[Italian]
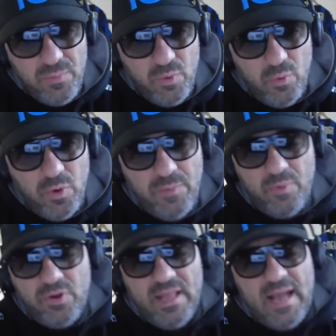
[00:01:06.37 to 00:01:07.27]
più
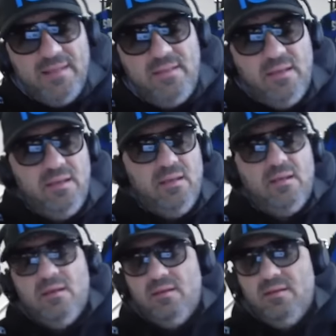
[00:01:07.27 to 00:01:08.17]
importanti.
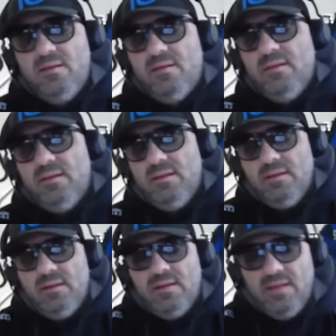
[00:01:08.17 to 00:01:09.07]

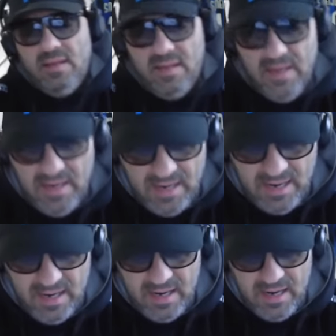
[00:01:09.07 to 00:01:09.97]

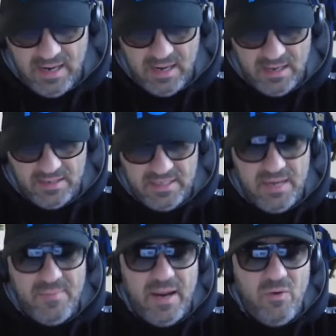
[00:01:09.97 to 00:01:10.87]
E
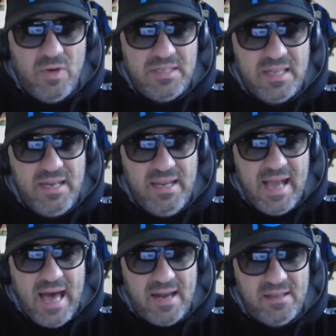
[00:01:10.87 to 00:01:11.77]
sembra che questa di
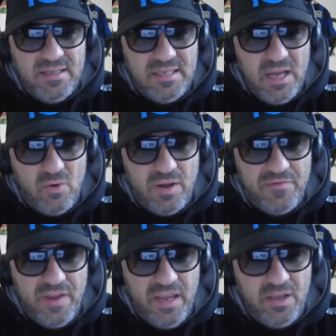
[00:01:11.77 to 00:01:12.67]
Cardi sia una
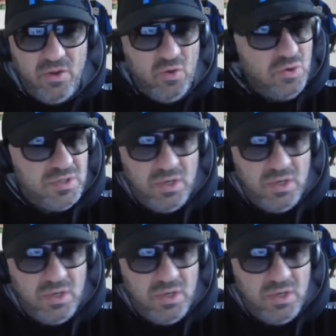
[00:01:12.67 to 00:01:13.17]
fake news,